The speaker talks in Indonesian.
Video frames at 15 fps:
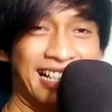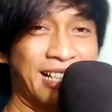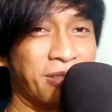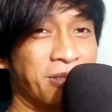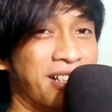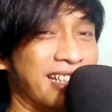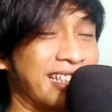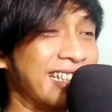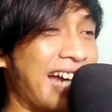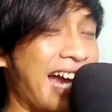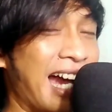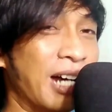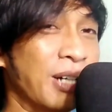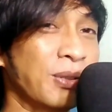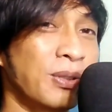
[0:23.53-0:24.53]
Nah gue
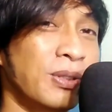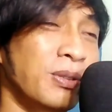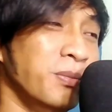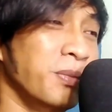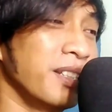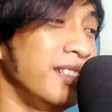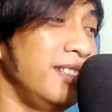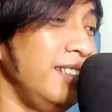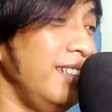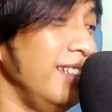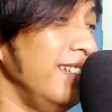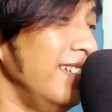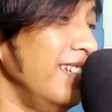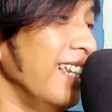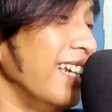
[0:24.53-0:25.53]
tahu lo
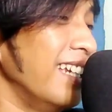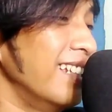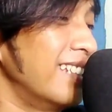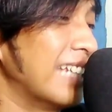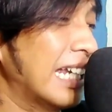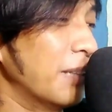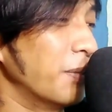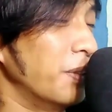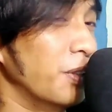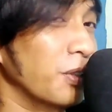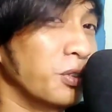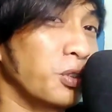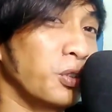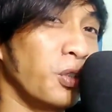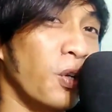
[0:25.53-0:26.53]
pasti lagi cari
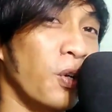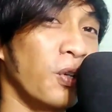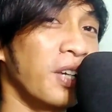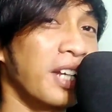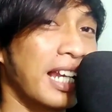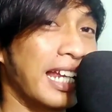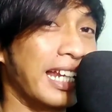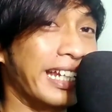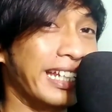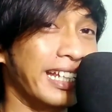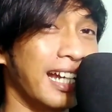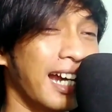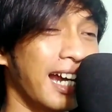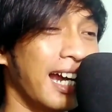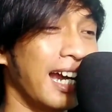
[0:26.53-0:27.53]
video cuy online
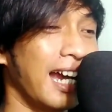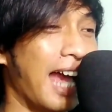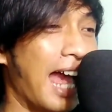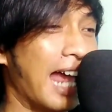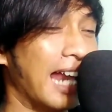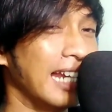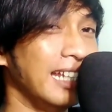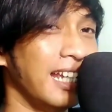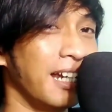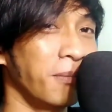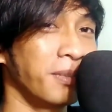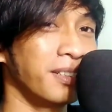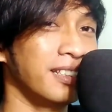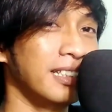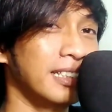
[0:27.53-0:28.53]
ya kan Yang
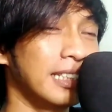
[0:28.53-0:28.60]
pasti